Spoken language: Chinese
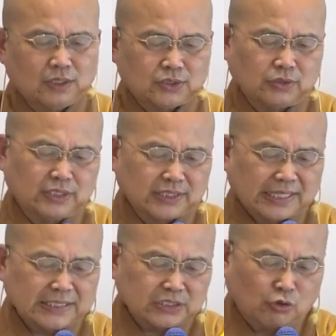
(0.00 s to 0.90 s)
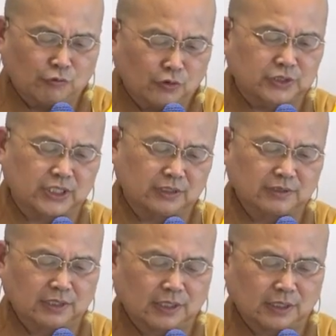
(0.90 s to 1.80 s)
所以当受奉行
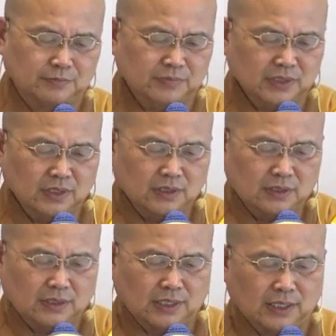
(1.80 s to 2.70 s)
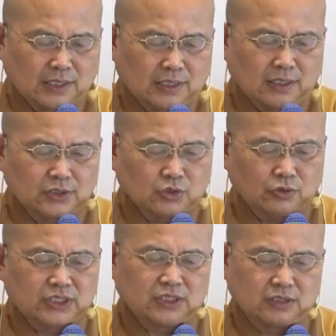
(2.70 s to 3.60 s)
啊，那
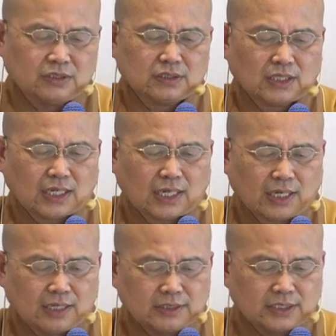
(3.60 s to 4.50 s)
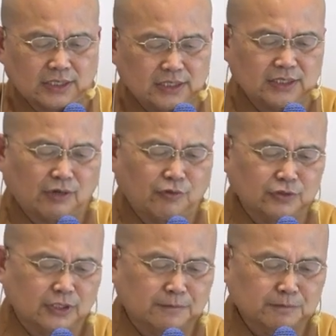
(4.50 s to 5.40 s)
受持啊，而且依教
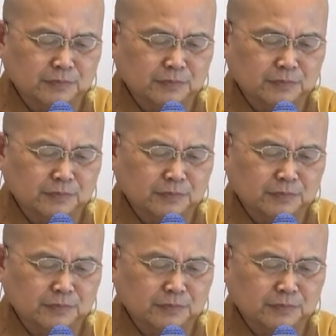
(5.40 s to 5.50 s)
奉行。